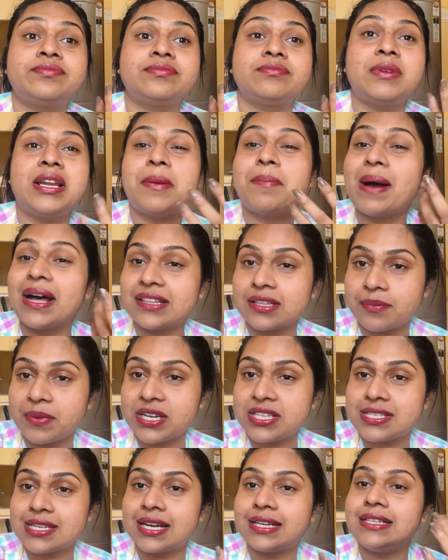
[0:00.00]
মানে বাদামের
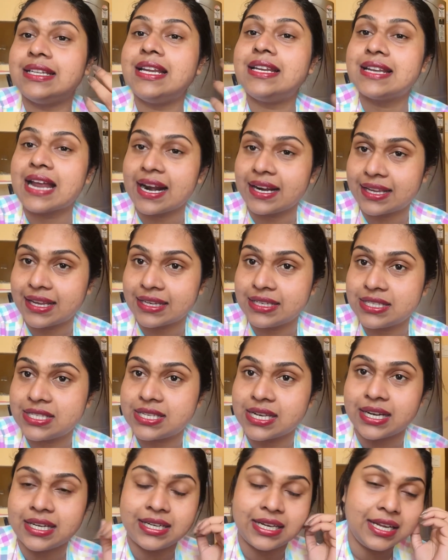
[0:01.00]
চাটনি নারিকেলের
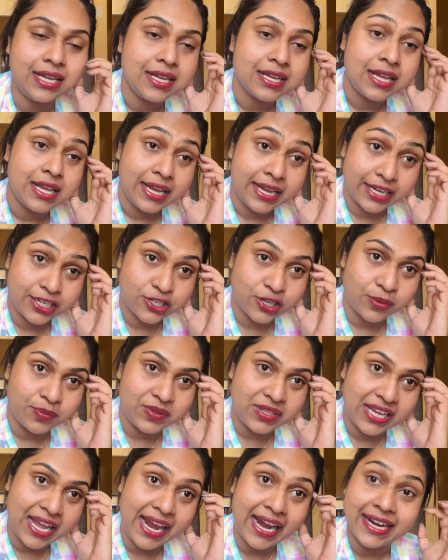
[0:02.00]
চাটনি এসব
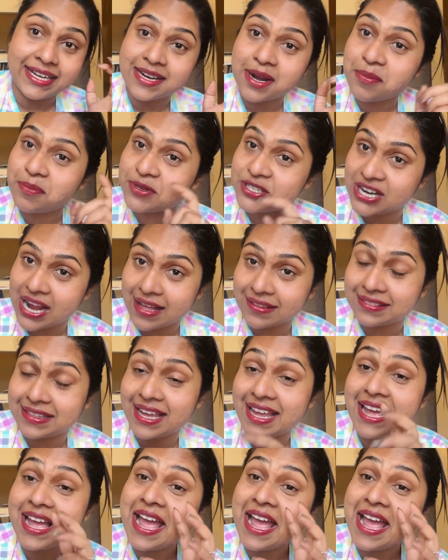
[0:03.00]
দিয়ে এটার সাথে